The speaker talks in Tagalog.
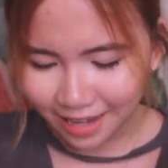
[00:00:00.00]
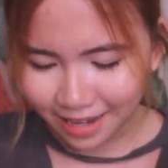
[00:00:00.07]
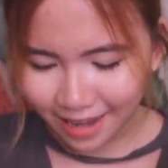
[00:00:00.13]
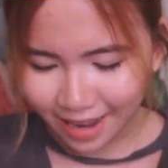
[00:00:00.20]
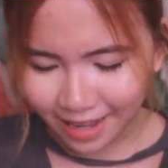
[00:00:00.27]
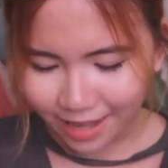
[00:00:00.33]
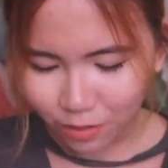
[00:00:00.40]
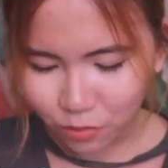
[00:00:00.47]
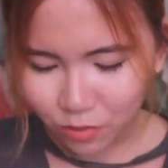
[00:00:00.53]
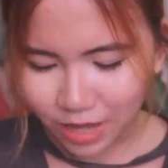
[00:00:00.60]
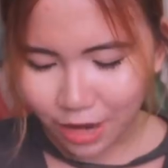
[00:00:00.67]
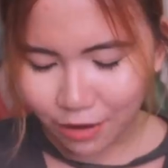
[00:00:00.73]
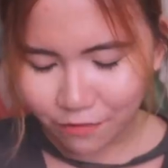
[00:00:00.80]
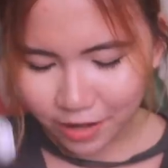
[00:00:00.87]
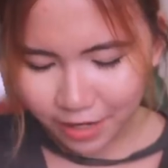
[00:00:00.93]
Like,
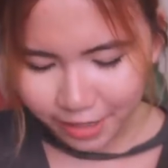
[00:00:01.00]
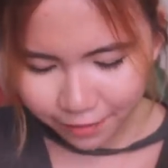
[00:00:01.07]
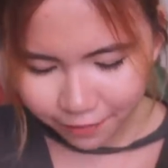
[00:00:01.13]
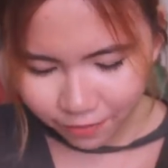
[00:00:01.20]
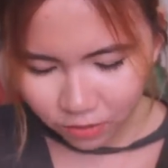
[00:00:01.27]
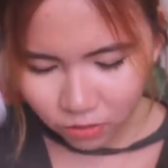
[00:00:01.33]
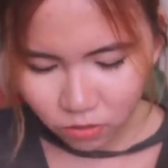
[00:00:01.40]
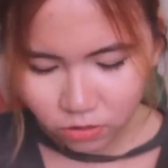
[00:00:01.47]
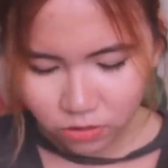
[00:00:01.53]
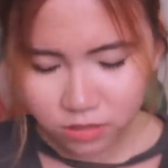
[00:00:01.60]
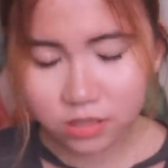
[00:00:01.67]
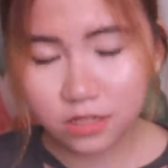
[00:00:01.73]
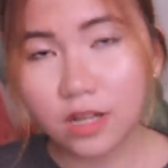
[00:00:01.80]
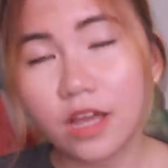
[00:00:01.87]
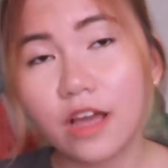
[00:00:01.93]
we have
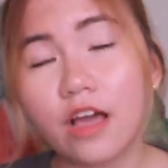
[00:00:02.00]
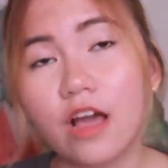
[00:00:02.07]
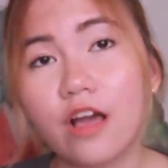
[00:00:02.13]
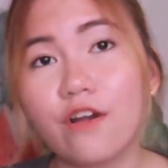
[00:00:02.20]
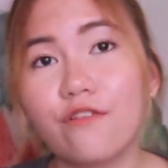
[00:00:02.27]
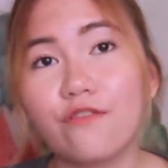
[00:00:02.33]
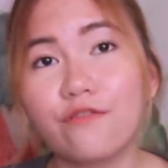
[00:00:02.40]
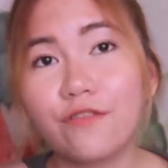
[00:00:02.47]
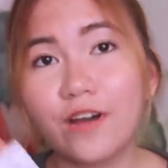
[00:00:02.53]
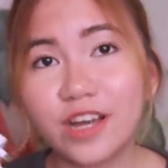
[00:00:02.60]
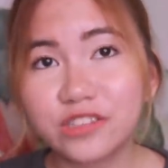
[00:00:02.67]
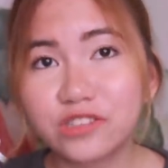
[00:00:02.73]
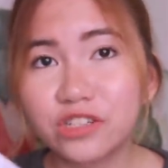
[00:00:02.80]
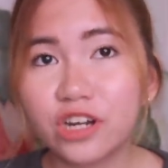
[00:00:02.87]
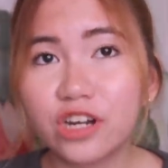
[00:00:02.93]
earphones,
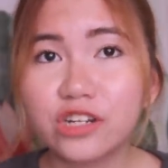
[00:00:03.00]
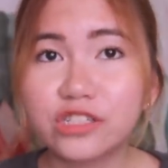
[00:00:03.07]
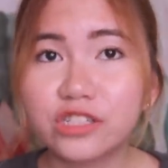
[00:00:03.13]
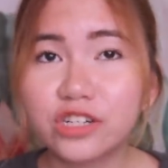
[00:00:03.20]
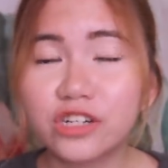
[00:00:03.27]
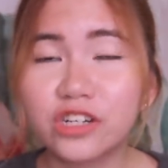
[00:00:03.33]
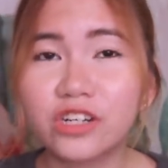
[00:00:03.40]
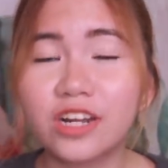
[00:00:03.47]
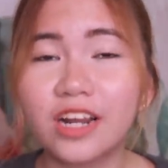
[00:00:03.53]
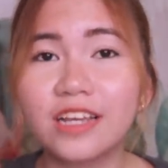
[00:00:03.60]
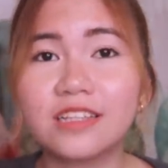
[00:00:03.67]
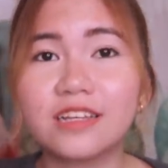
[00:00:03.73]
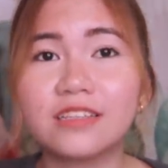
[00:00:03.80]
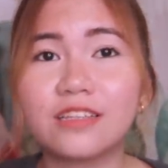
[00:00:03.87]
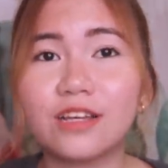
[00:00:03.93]
fast charger,
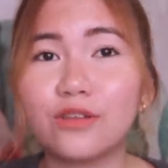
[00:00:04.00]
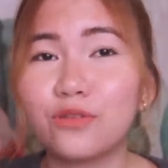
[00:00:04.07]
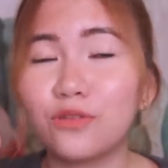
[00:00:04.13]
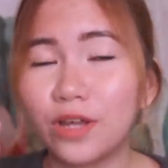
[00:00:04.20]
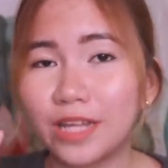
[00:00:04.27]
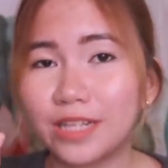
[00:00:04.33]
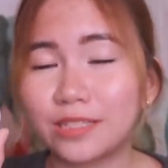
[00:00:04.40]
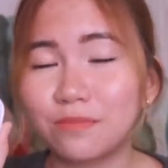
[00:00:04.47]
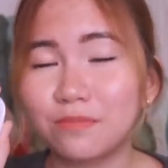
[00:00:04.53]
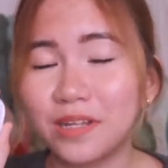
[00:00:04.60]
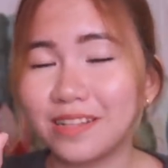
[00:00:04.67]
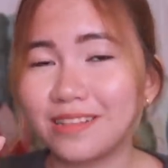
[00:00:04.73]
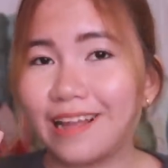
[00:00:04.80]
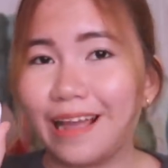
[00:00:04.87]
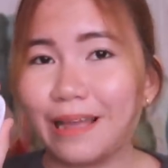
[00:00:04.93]
and then the
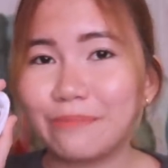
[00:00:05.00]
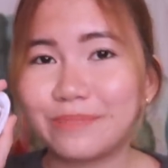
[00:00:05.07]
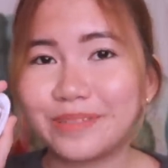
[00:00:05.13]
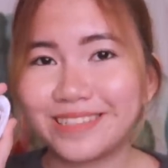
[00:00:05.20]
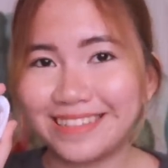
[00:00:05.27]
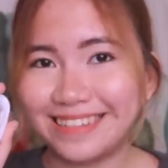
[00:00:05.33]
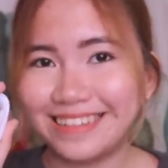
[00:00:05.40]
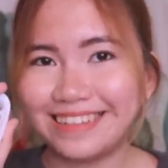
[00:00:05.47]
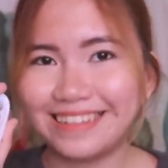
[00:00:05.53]
USB Type-C.